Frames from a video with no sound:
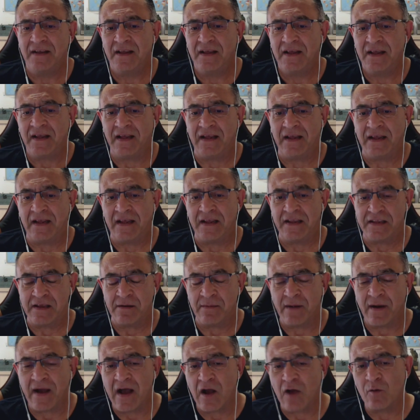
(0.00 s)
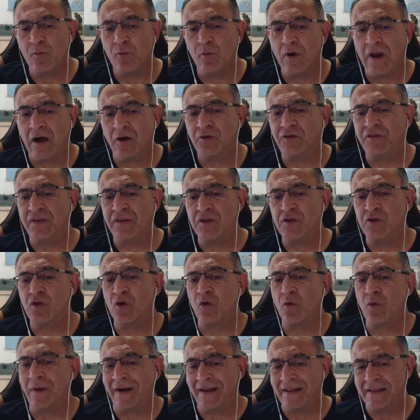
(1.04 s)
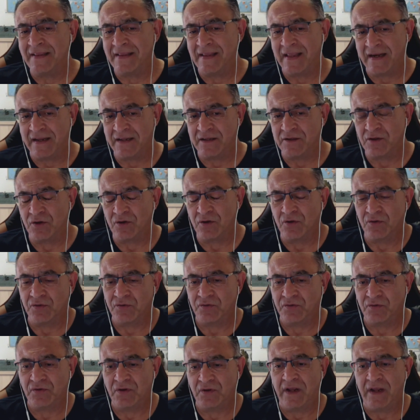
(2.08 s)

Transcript: eh, llevan acumulados 140 litros.